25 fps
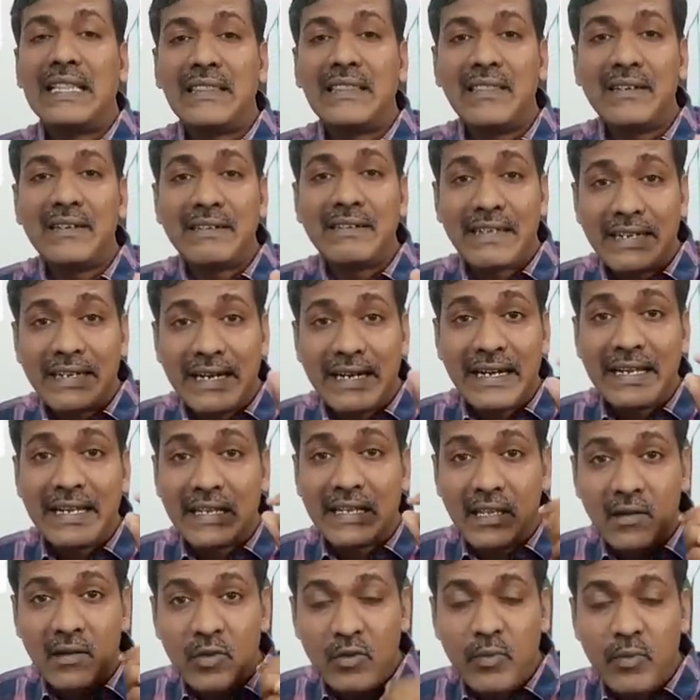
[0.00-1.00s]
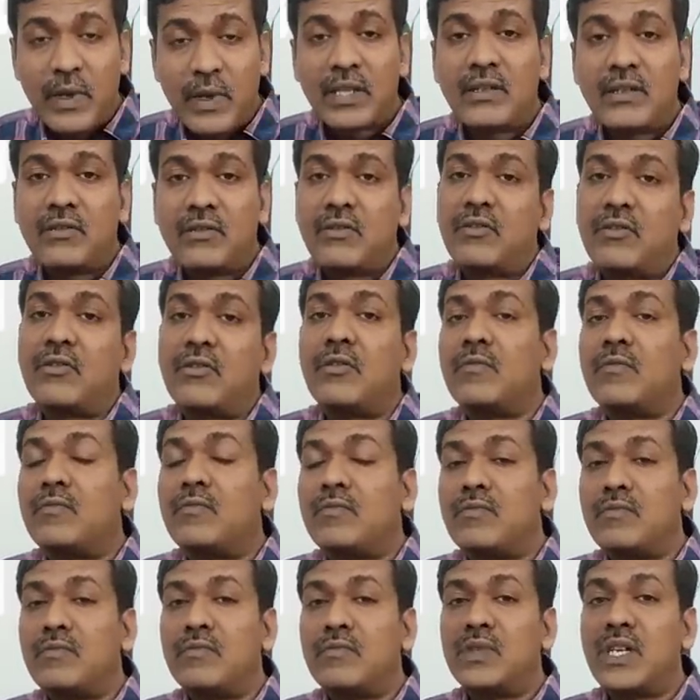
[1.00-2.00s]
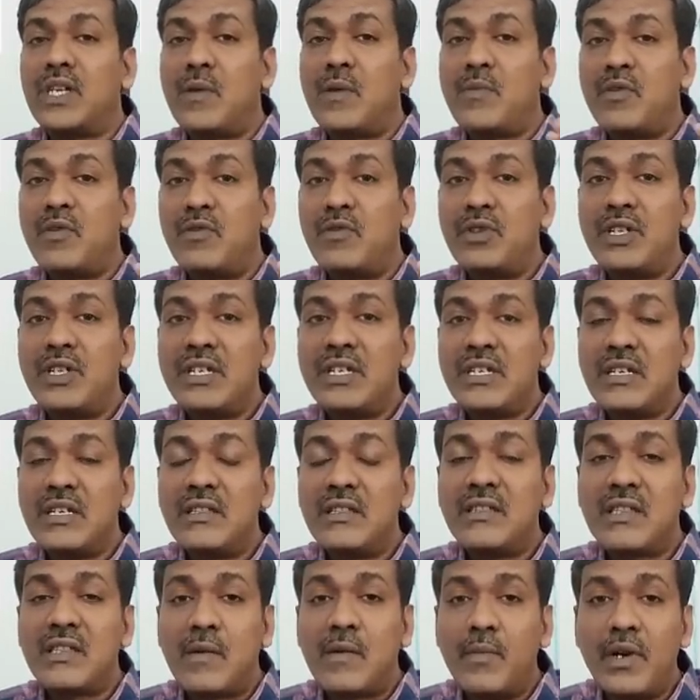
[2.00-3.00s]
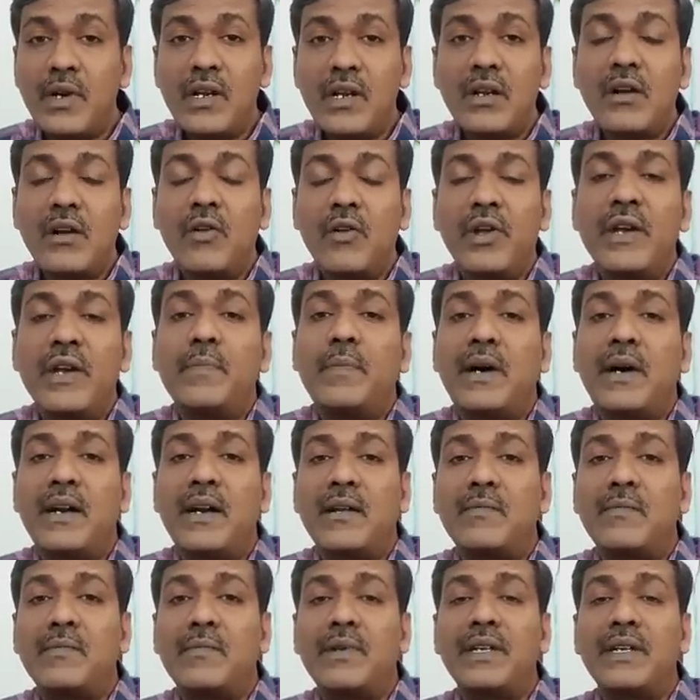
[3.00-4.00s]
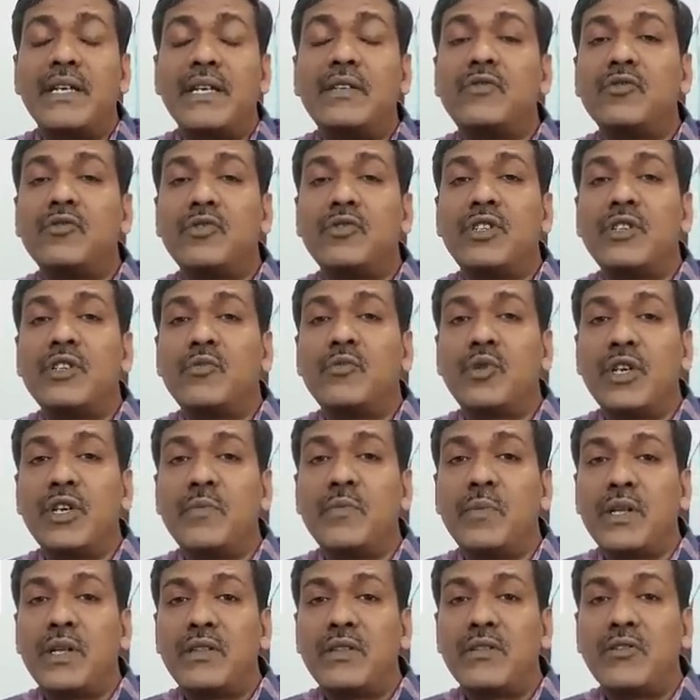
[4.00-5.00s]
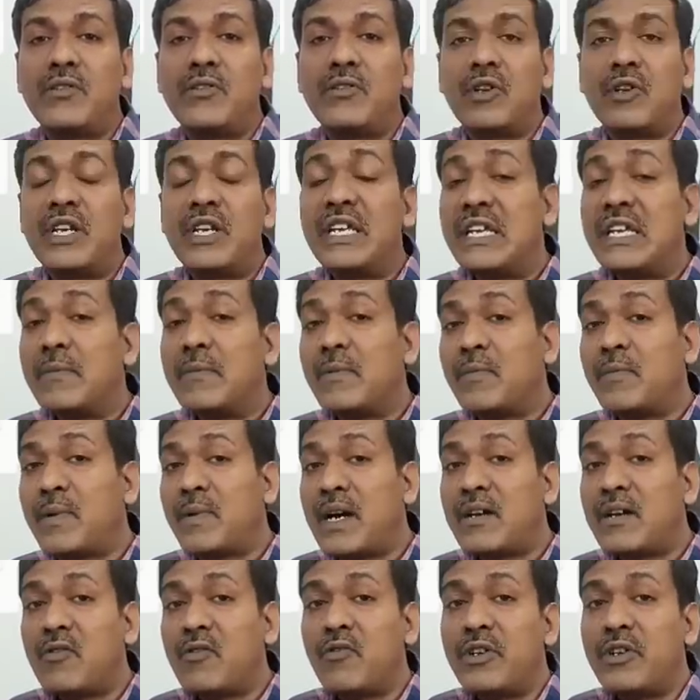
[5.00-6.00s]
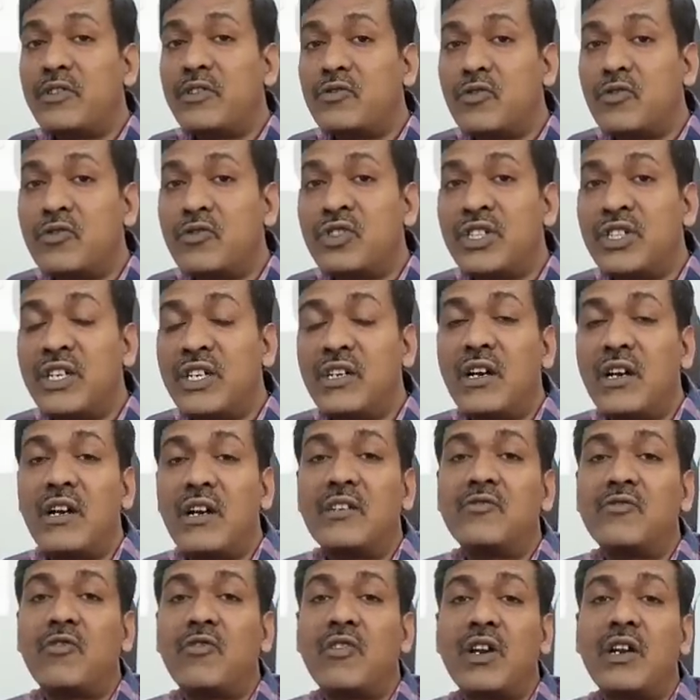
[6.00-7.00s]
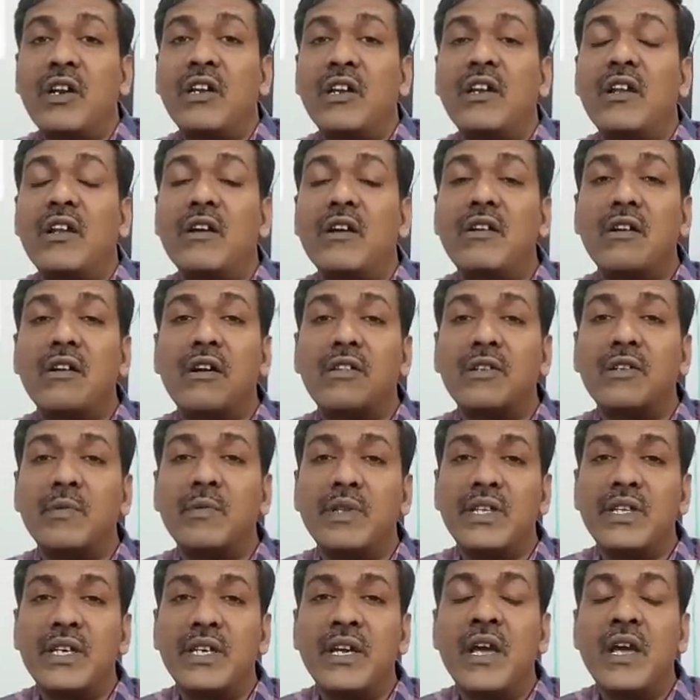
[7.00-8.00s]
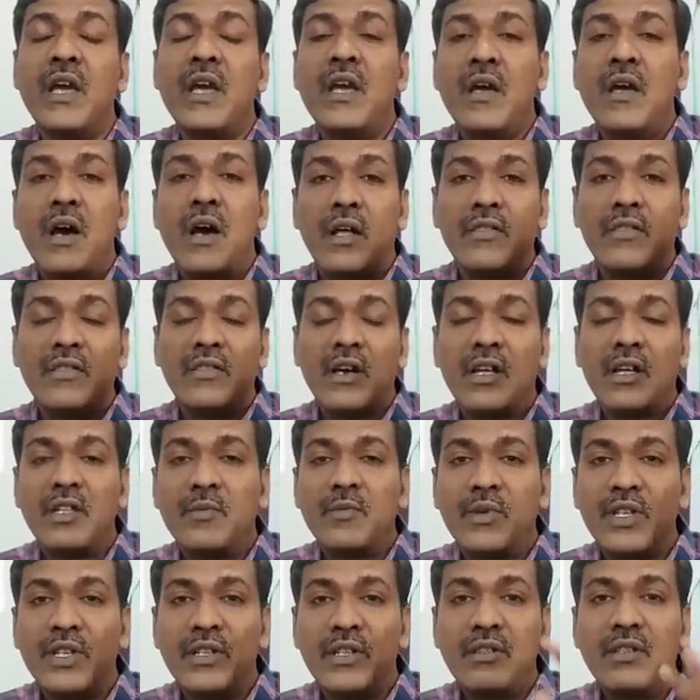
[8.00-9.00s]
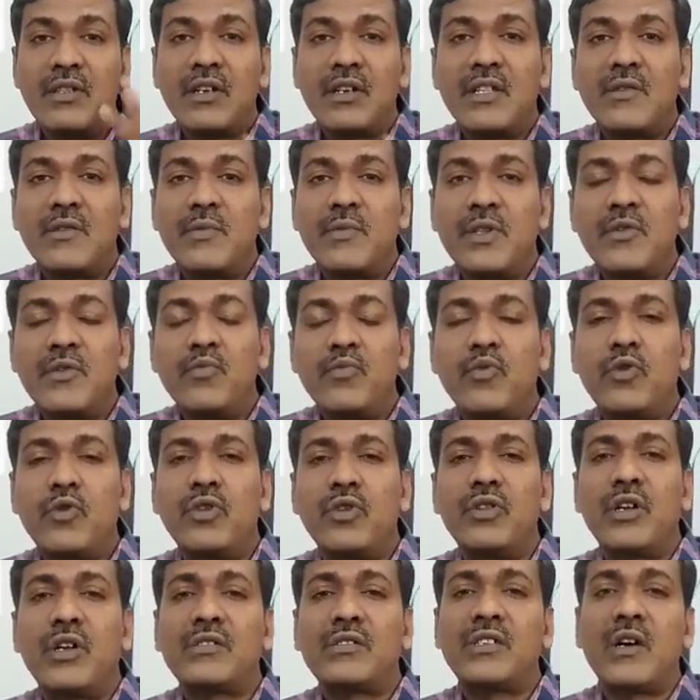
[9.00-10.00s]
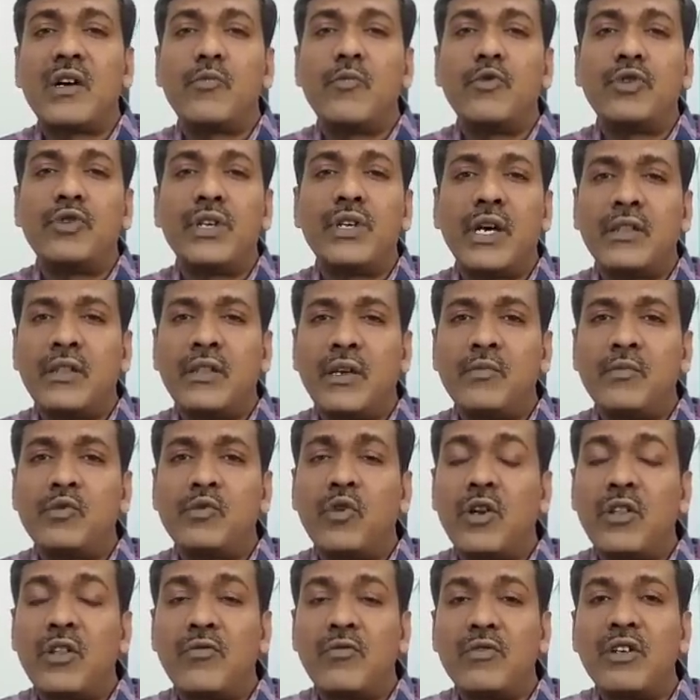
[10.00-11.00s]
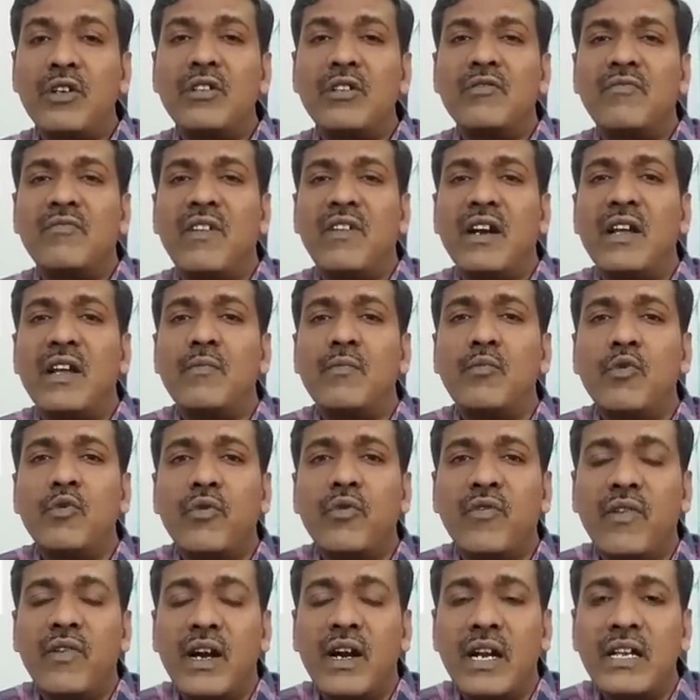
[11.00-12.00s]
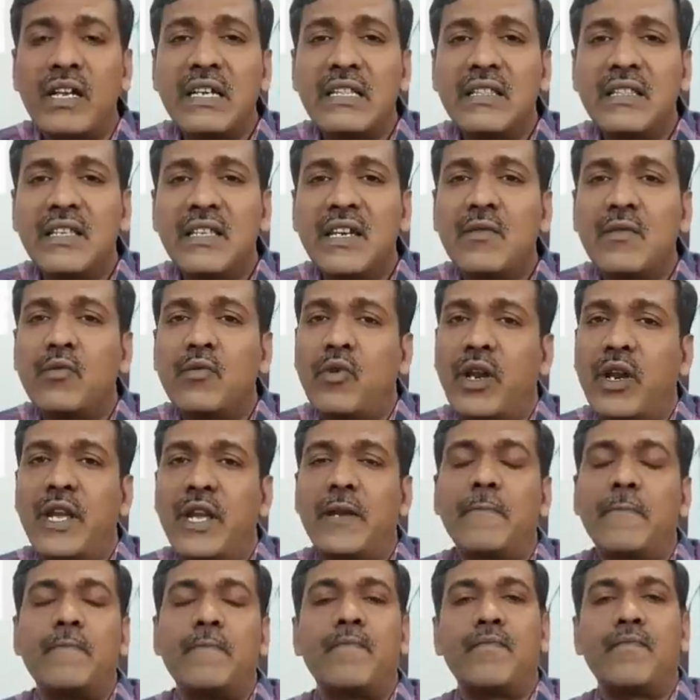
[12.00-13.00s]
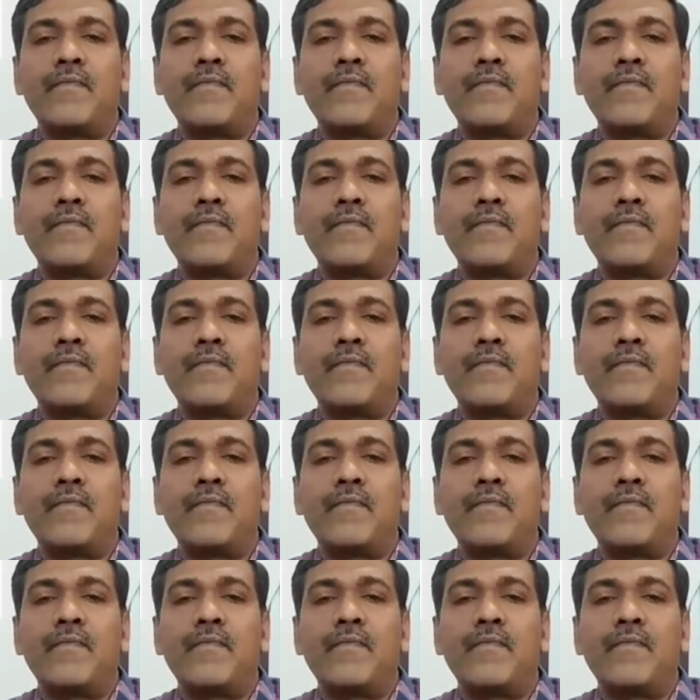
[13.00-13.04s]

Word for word: அந்த டெக்னிக்கை தான் நம்ம பார்த்துக்கிட்டு இருக்கோம் நம்ம வந்து இங்கே தமிழர்களுடைய பாரம்பரிய ஜோதிட முறையை பார்த்துருக்கோம் நீங்கள் இப்போ பார்க்கக்கூடிய ஜோசியர்கள்லாம் சொல்கிறாங்களே லக்னாதிபதி அந்தாதிபதி இந்த அதிபதின்னு போட்டு தசாபுத்தி அந்தரம் சொல்கிறது வந்து அது வட வட இந்திய முறை